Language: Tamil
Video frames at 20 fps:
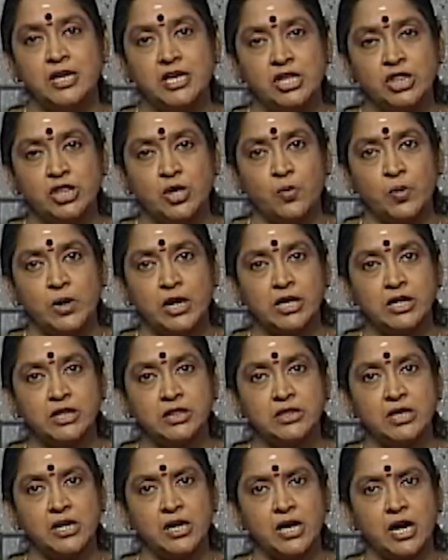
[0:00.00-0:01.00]
இந்த
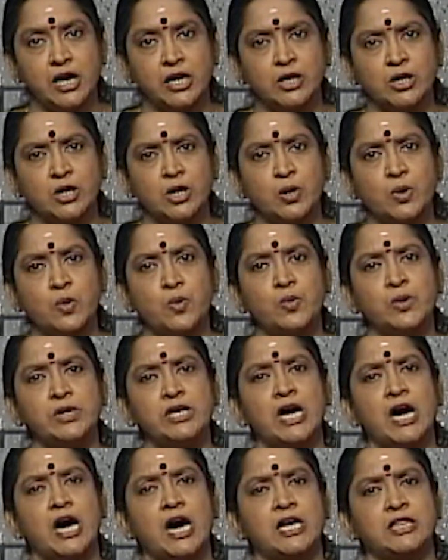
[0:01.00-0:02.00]
உலகத்தில்
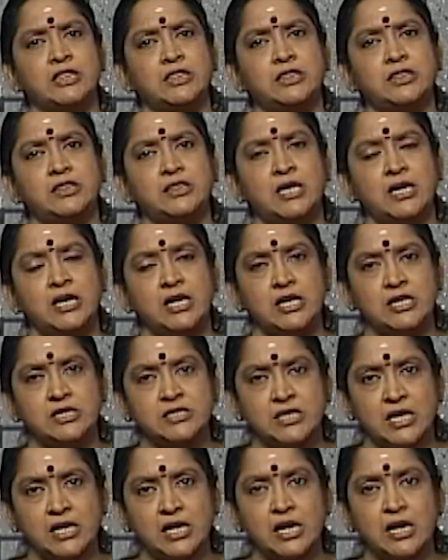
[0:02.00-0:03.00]
நடக்கக்கூடிய அத்தனை
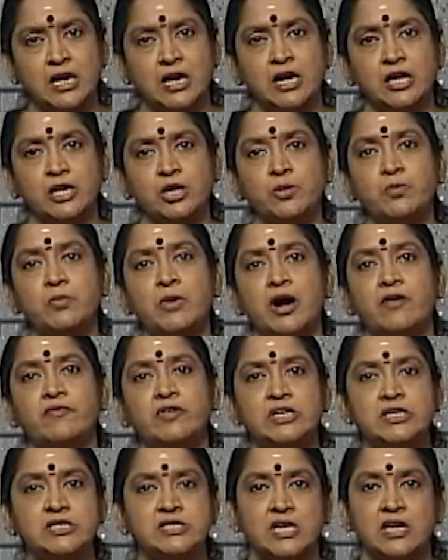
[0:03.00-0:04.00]
செயல்களையும்
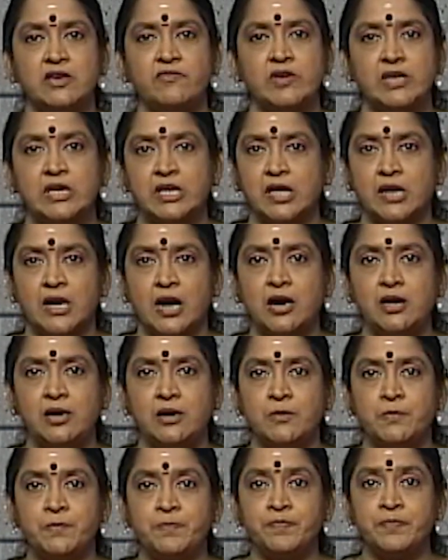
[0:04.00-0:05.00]
அவள் செய்விக்கிறாள்
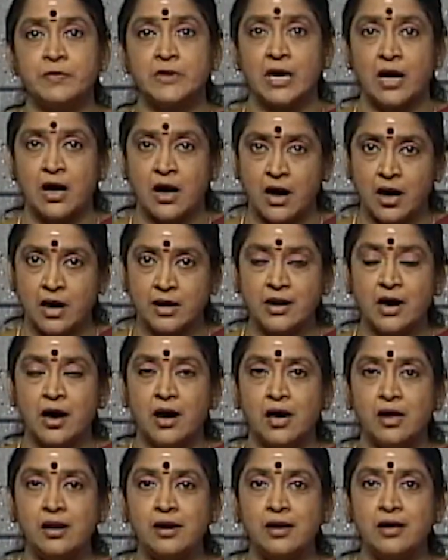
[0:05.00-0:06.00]

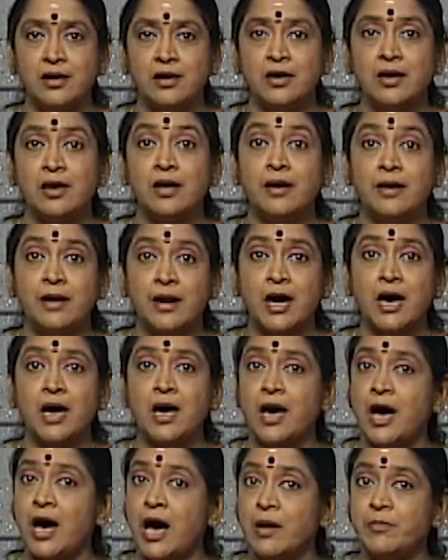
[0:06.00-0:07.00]
ஆனால் ந
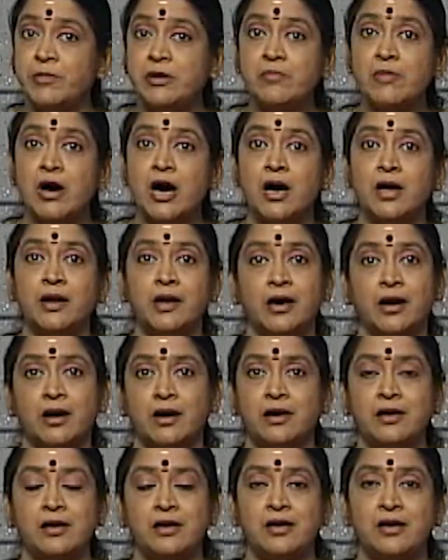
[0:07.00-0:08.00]
அபிமானக
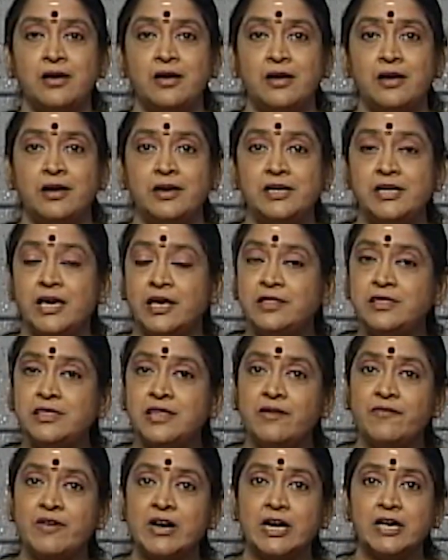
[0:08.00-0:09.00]

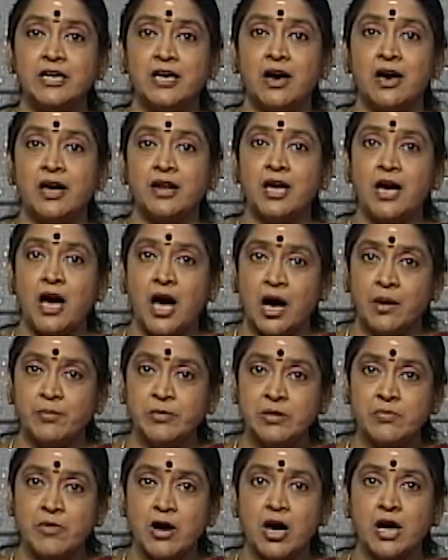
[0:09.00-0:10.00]
எந்த வகையான
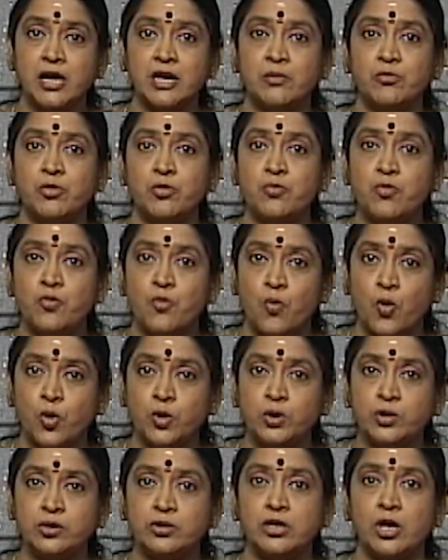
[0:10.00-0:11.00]
அபிமானமும்
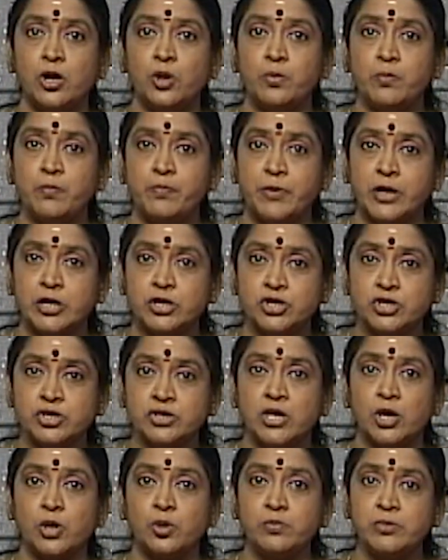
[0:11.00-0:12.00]
ஒட்டுதலும்
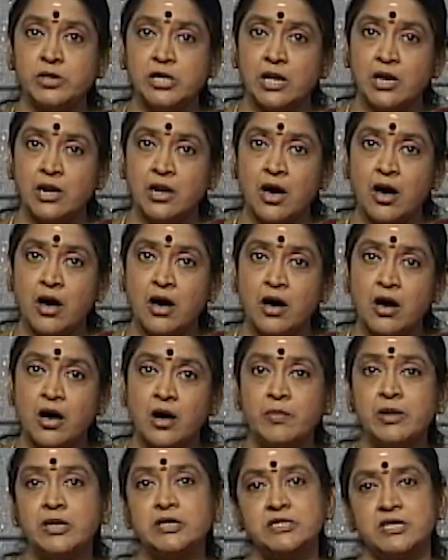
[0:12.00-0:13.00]
பற்றுதலும்
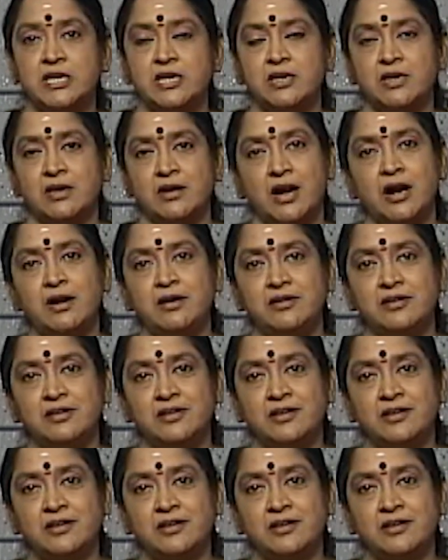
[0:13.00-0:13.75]
இல்லாமல் செய்கிறாள்